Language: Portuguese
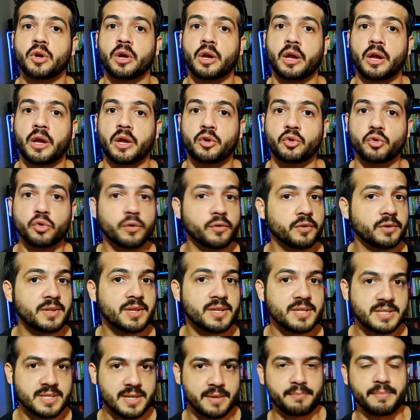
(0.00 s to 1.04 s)
em Novo
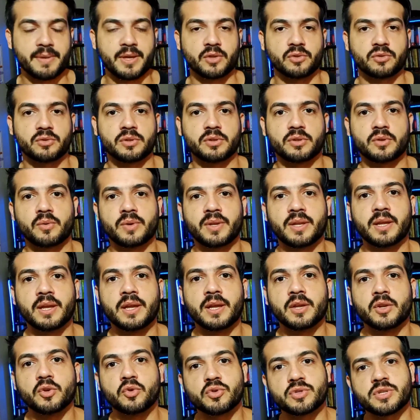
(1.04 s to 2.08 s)
Testamento, então ele
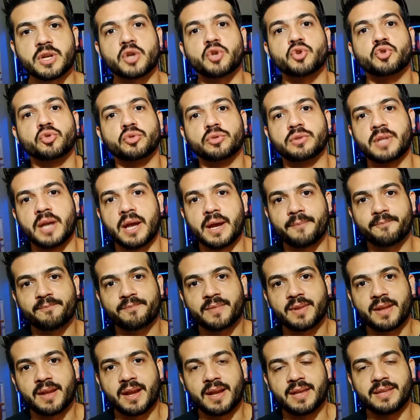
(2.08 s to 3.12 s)
nos ajuda
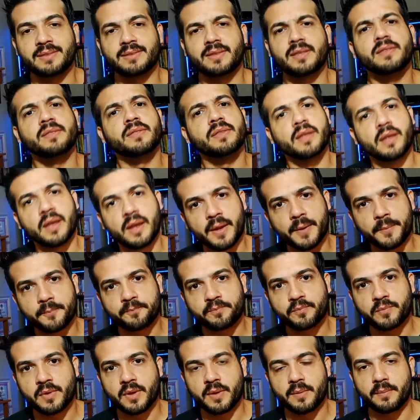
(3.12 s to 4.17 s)
a entender
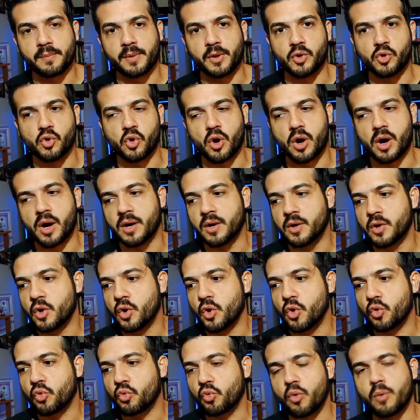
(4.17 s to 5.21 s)
melhor
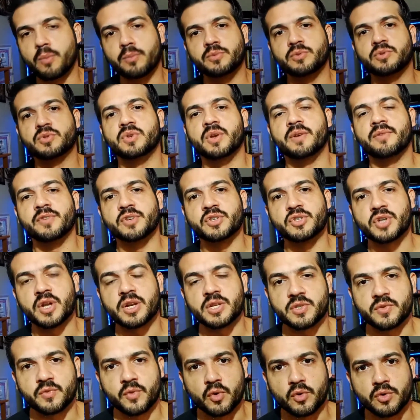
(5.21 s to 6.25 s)
como os
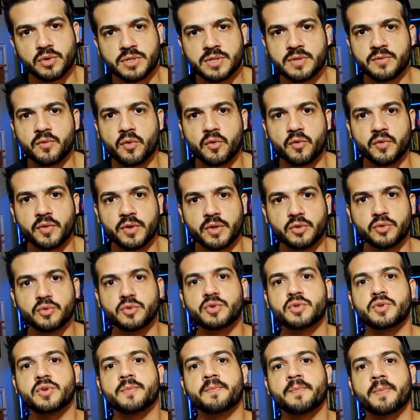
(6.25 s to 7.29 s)
evangelhos foram
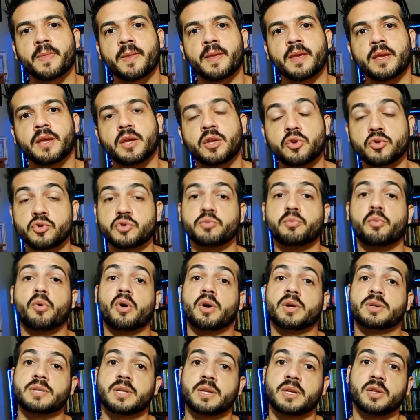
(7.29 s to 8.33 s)
desenvolvidos e nos
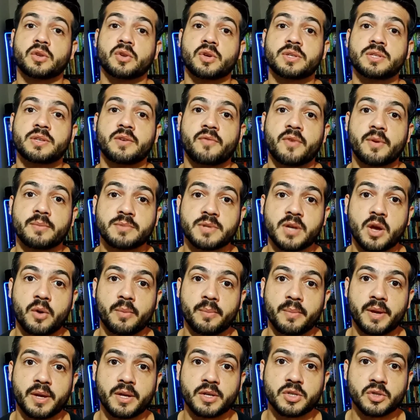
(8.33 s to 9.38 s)
mostra que nós devemos
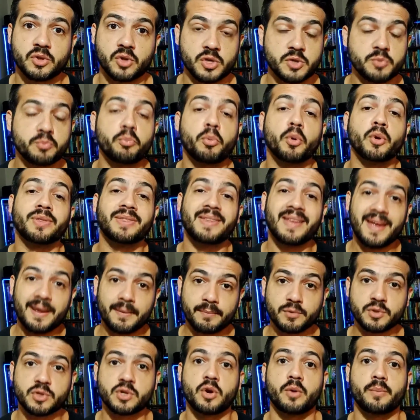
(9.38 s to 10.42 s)
realmente, nós
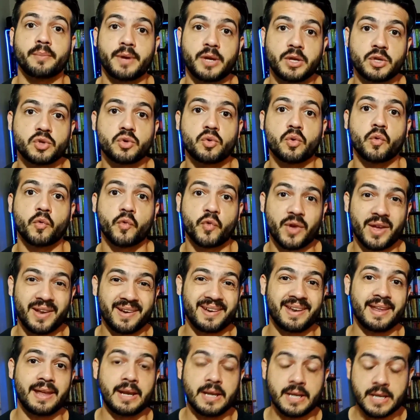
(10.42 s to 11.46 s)
podemos realmente confiar
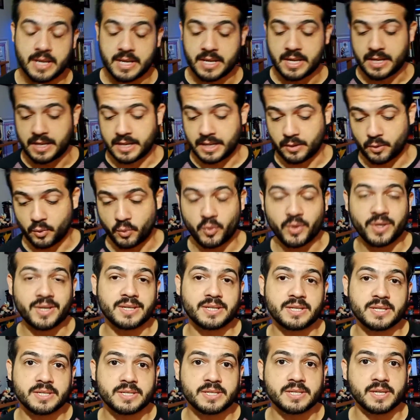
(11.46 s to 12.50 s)
nele. Eu
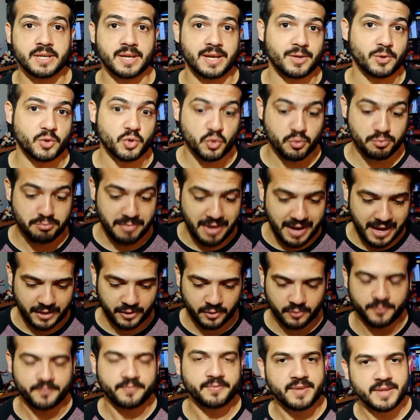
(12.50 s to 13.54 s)
indicia, o
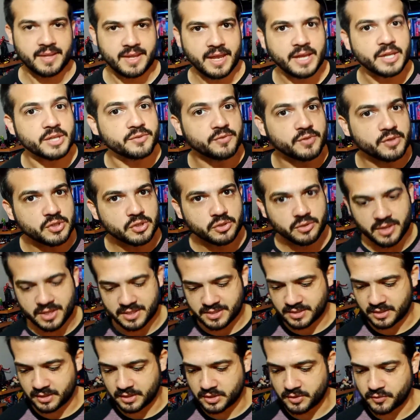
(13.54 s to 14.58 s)
sumário é dividido
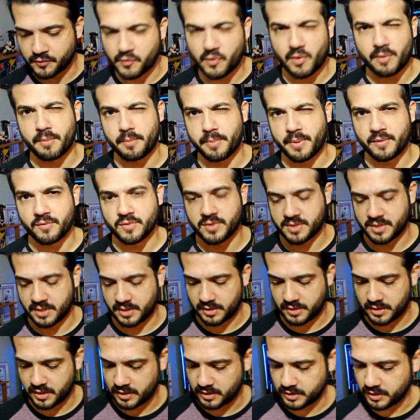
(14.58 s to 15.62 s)
assim da seguinte forma para você
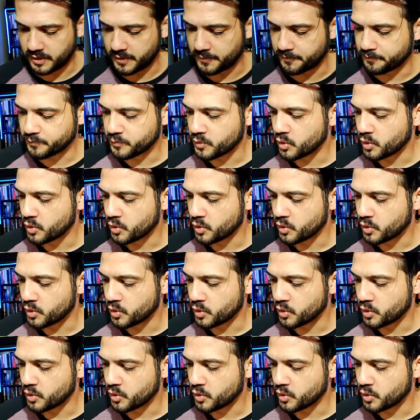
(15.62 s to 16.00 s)
entender.